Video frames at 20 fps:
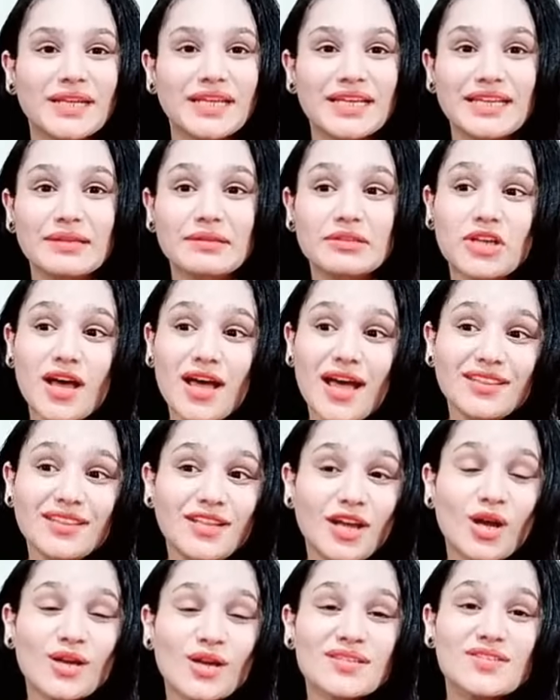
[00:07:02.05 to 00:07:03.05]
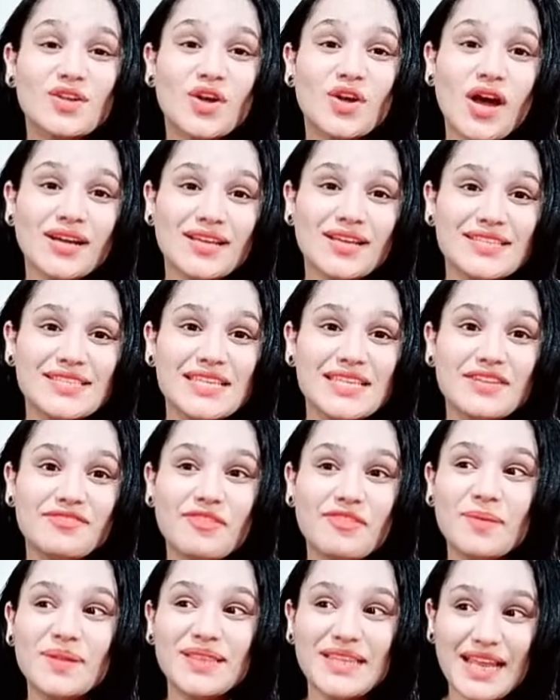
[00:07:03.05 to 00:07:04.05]
من عندك اصدقاء كتير
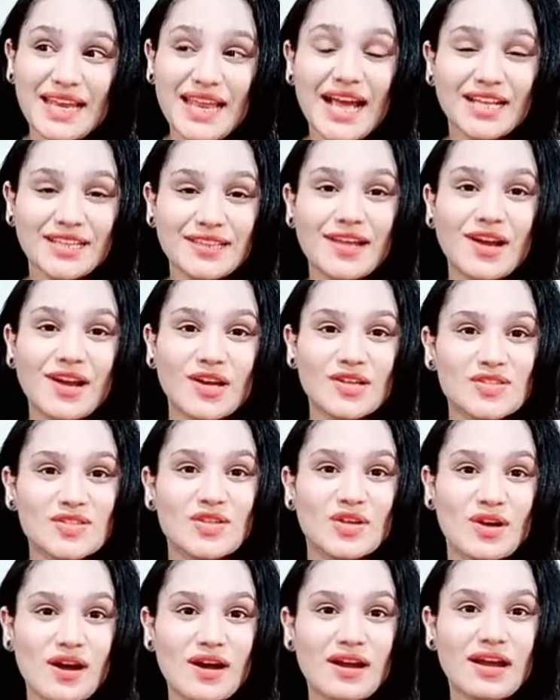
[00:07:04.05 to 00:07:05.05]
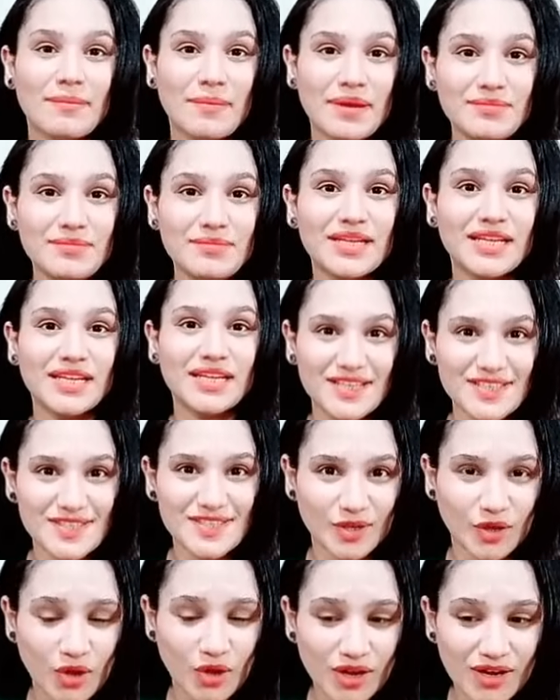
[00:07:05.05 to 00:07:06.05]
فبالتالي عندك اصدقاء كمان من الجنس
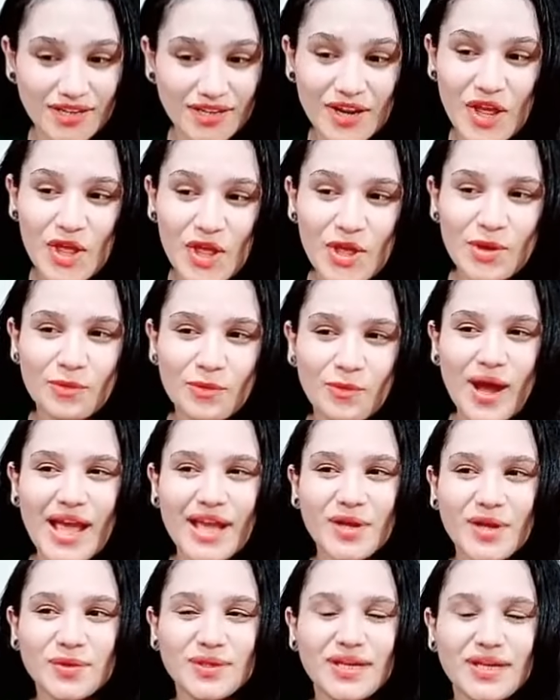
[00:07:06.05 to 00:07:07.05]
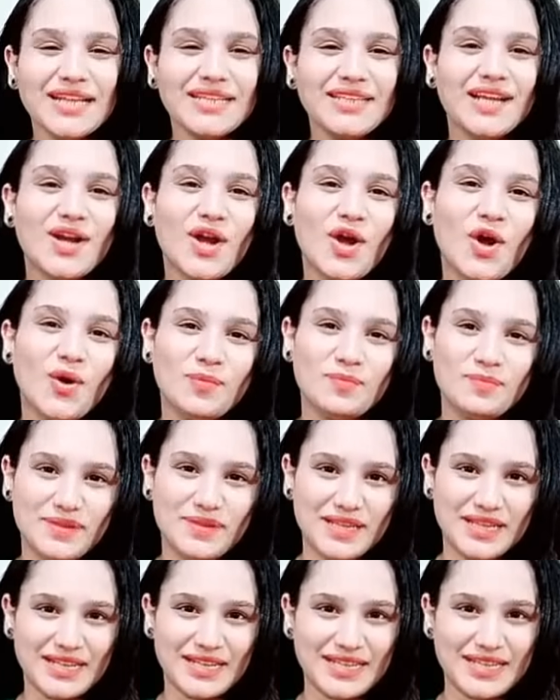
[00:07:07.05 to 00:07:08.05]
الاخر وهيكون عندك حب
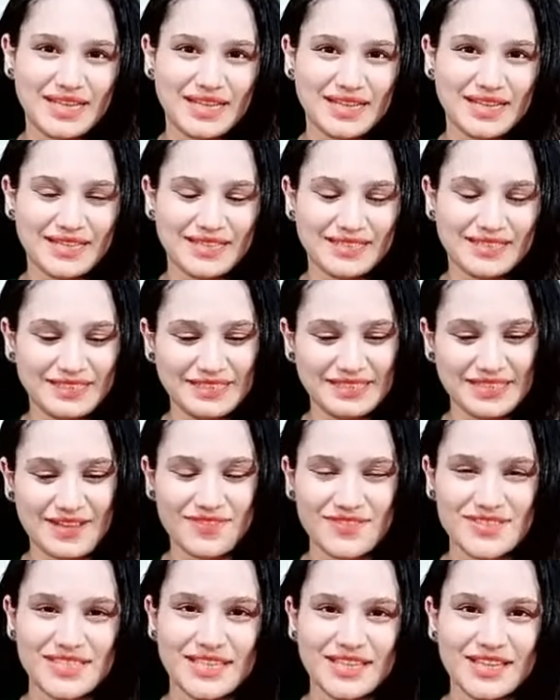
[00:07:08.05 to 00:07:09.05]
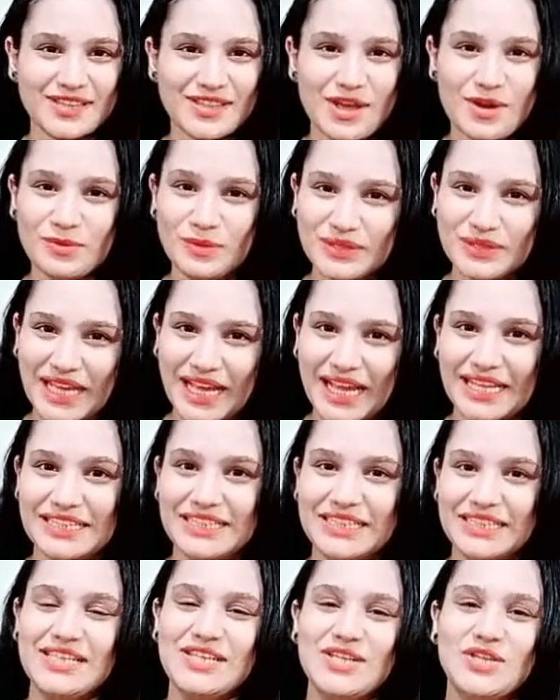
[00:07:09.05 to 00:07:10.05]
للنفس كده
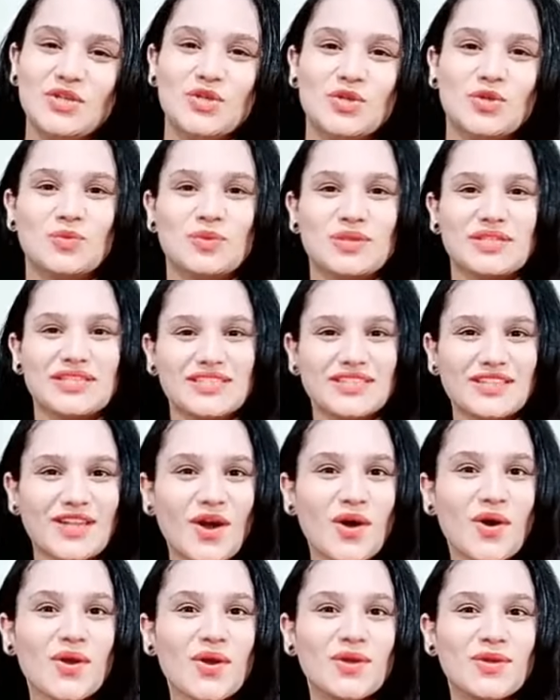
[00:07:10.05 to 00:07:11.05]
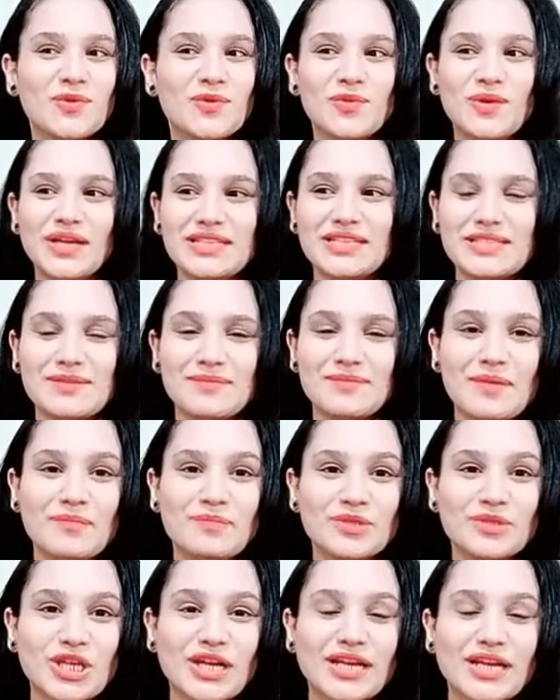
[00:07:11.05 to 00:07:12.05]
وتغيير وستايل واهتمام
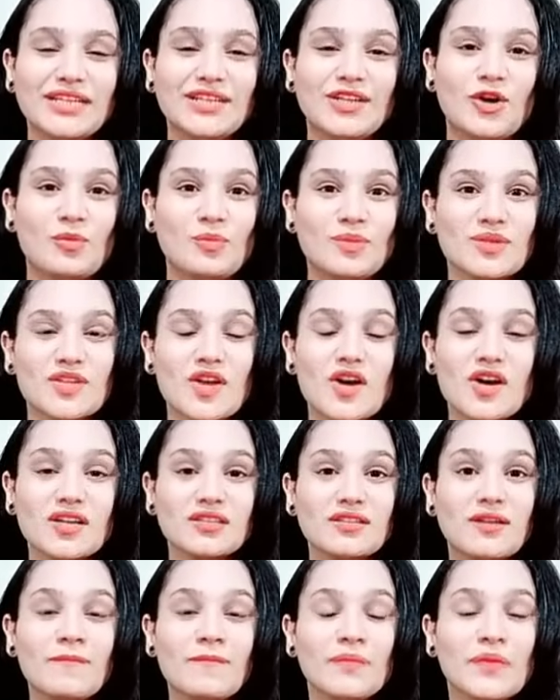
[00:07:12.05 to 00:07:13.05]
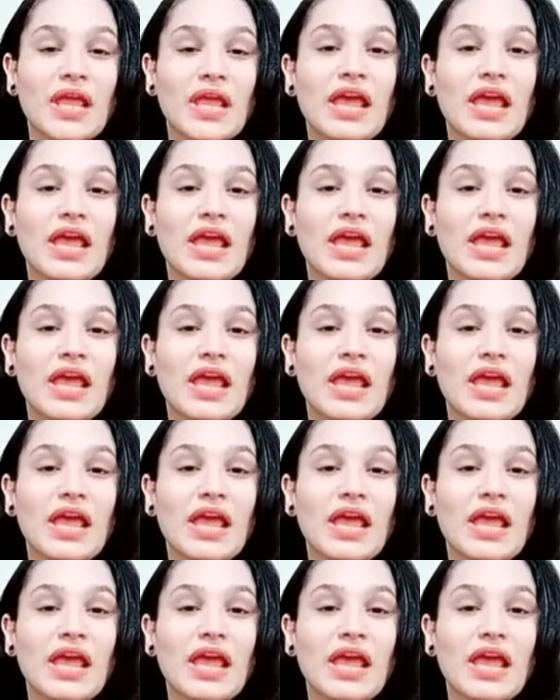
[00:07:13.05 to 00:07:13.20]
بشكلنا ومظهرنا